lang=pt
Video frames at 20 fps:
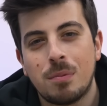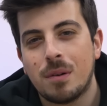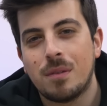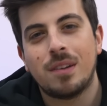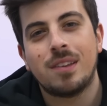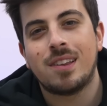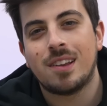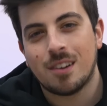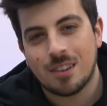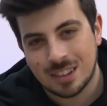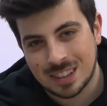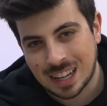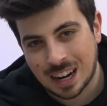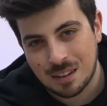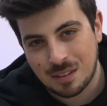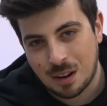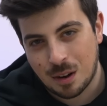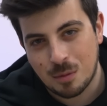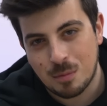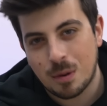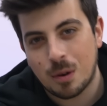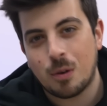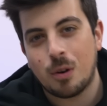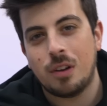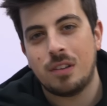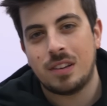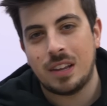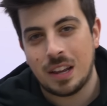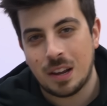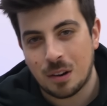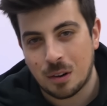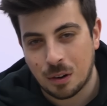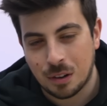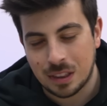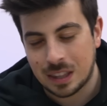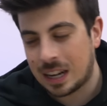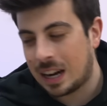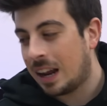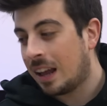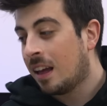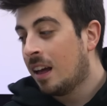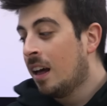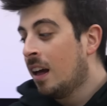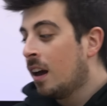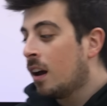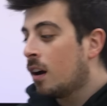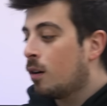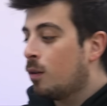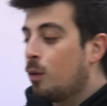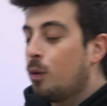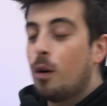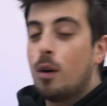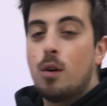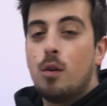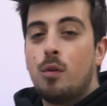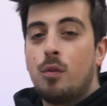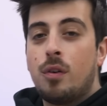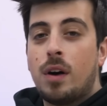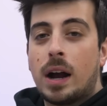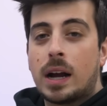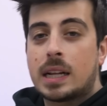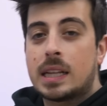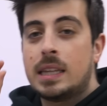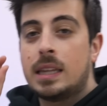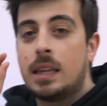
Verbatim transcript: para ver se encontrava alguma coisa e encontrei, que foi o facto